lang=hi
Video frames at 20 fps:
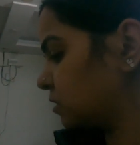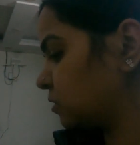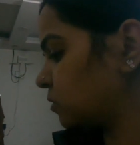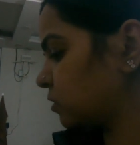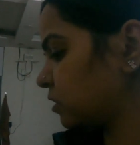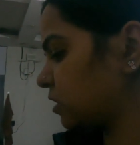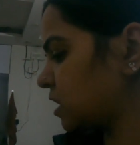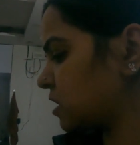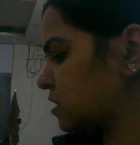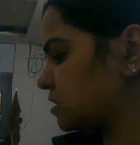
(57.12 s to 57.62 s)

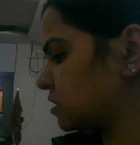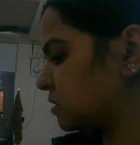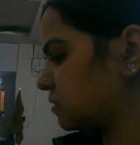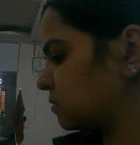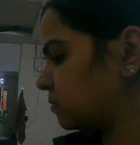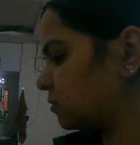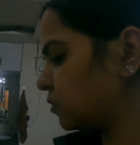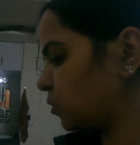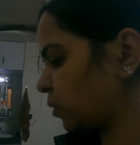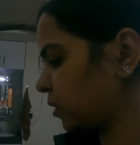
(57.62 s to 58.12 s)
क्योंकि आज
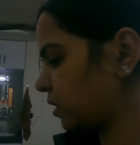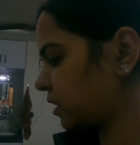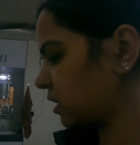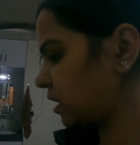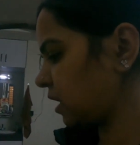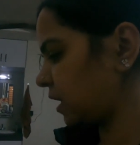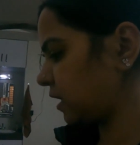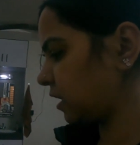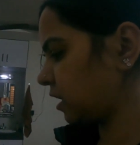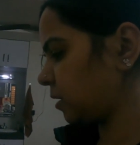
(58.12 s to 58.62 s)
रोटी
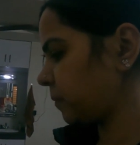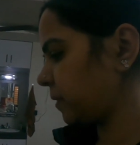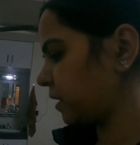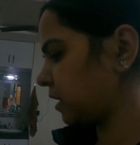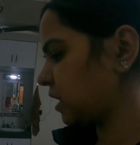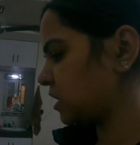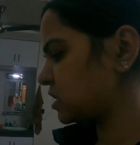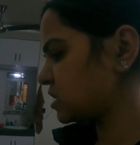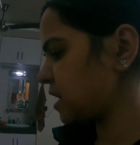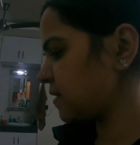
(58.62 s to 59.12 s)
खाने का
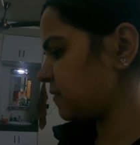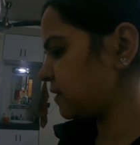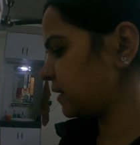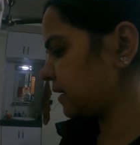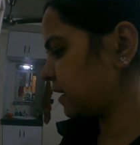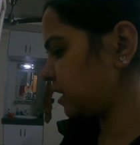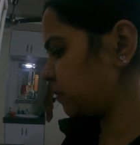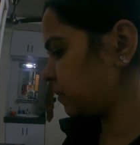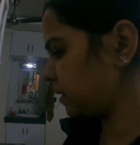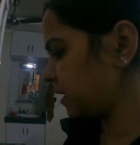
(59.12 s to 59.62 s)
मन है चावल
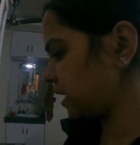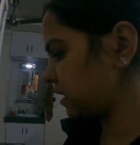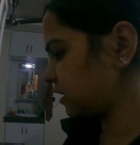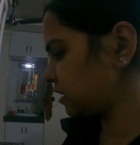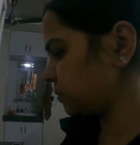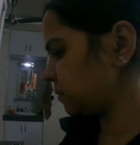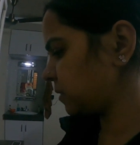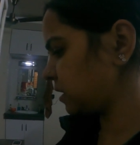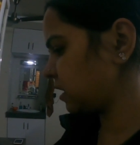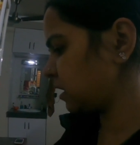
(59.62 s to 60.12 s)
कल बनाए
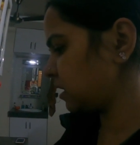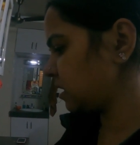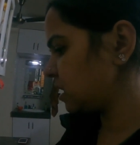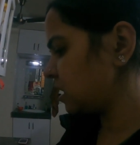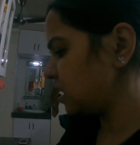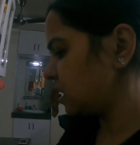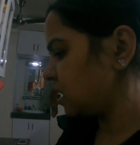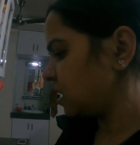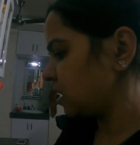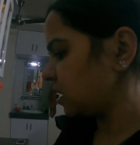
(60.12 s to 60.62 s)
थे मैंने
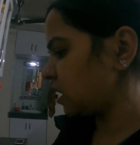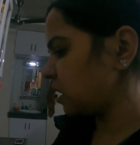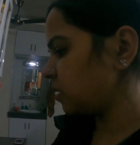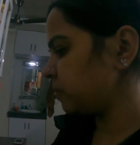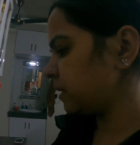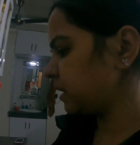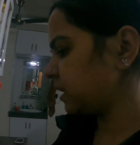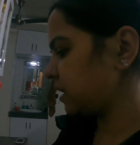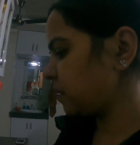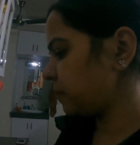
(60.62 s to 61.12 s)
कल
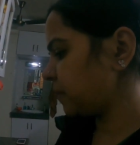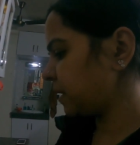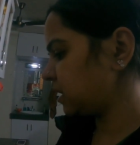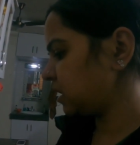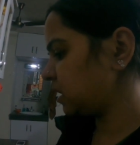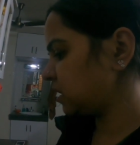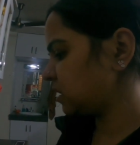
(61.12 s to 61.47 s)
भी इनका मन